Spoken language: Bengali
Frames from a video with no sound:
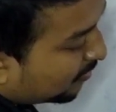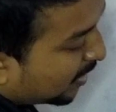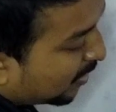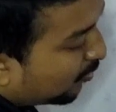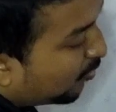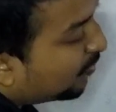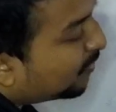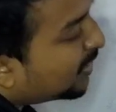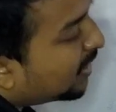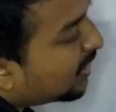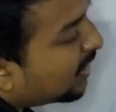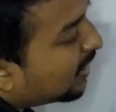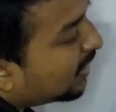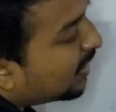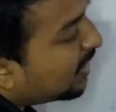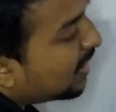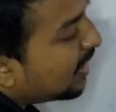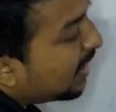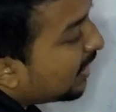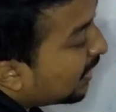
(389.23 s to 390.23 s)
বা কমতে
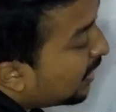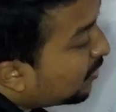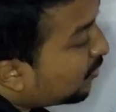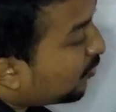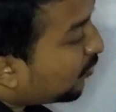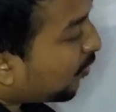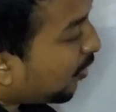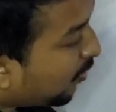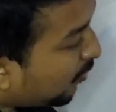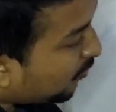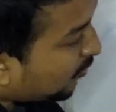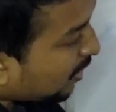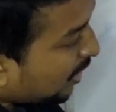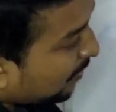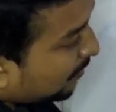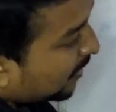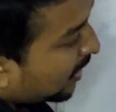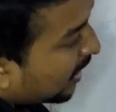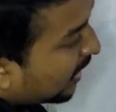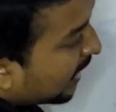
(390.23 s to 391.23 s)
থাকে কিন্তু কখনো
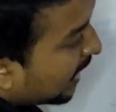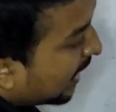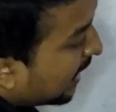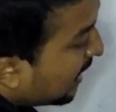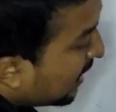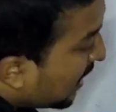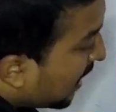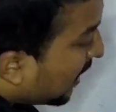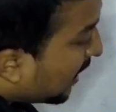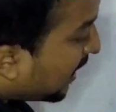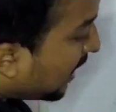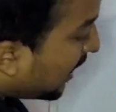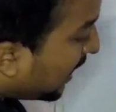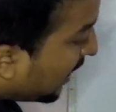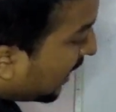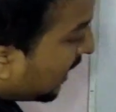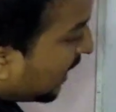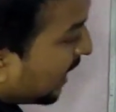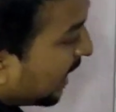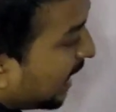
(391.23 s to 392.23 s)
আমরা এইটাকে
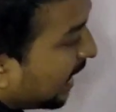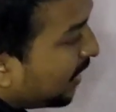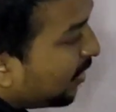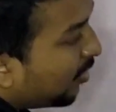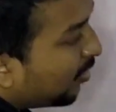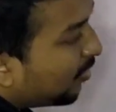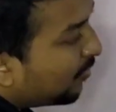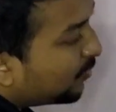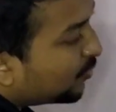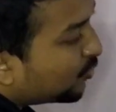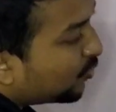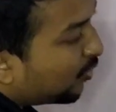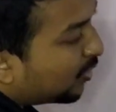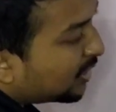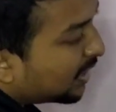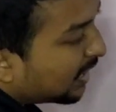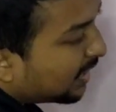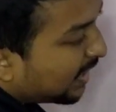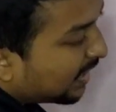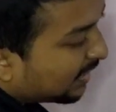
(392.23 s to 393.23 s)
এই রকম
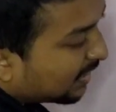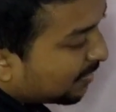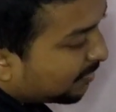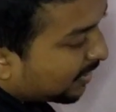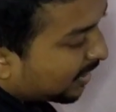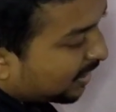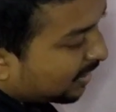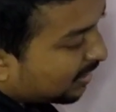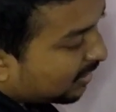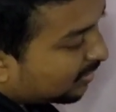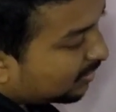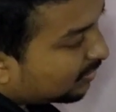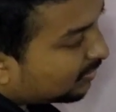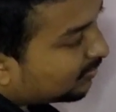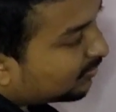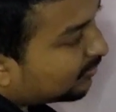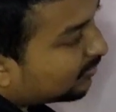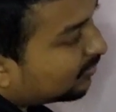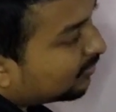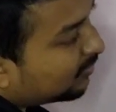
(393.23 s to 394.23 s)
সোজা দেখতে পাই না
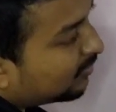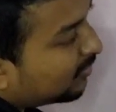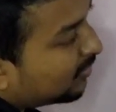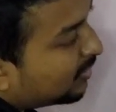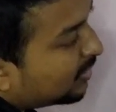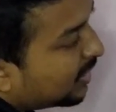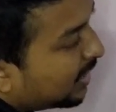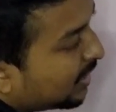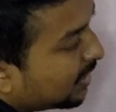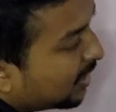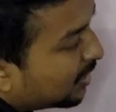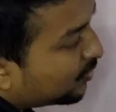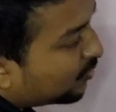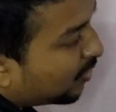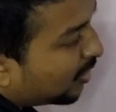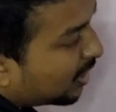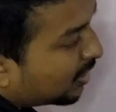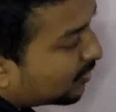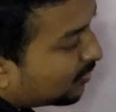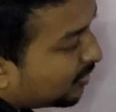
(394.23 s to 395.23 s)
যেটা
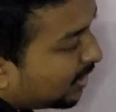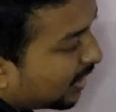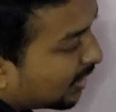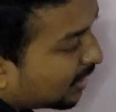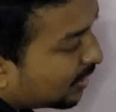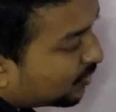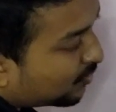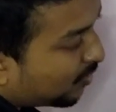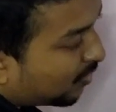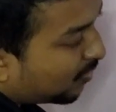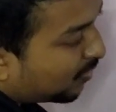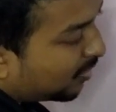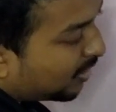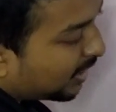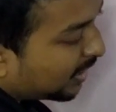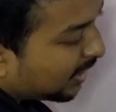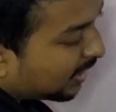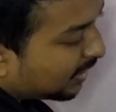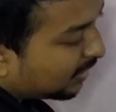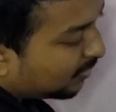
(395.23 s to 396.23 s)
সরাসরি একটা সরল
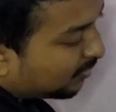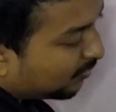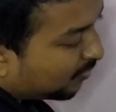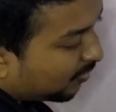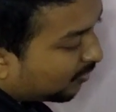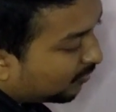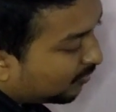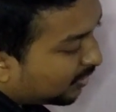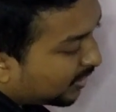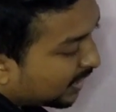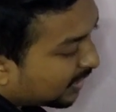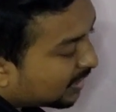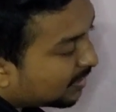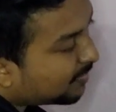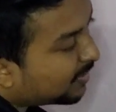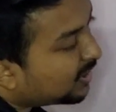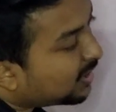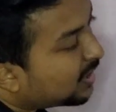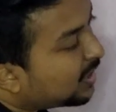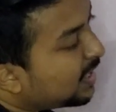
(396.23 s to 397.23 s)
রেখায় কিন্তু কখনো দেখতে
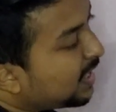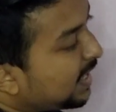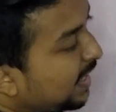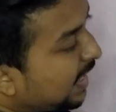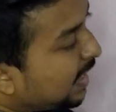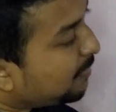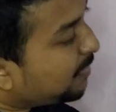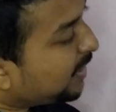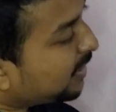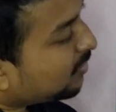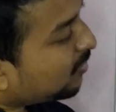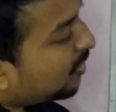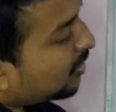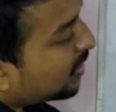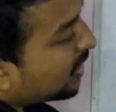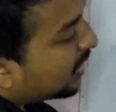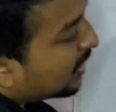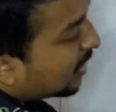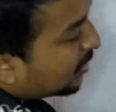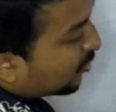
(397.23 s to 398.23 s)
পাই না এর
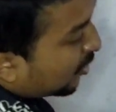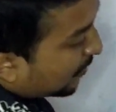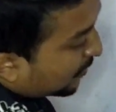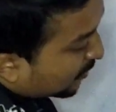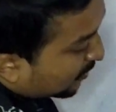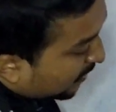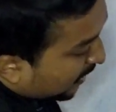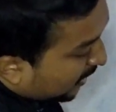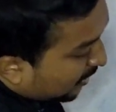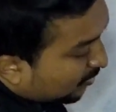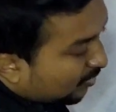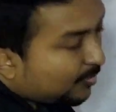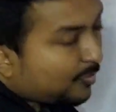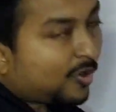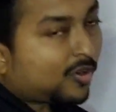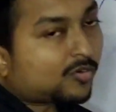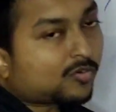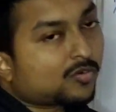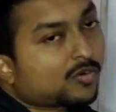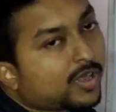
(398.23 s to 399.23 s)
ভিতরের দিকটা সবসময় কিন্তু
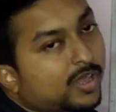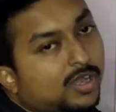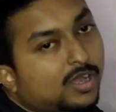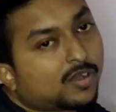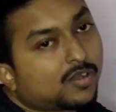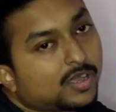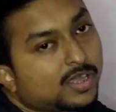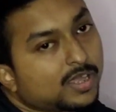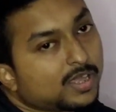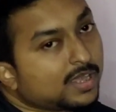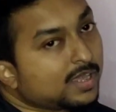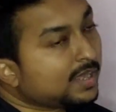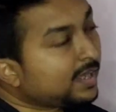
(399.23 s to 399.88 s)
বক্ররেখা হয়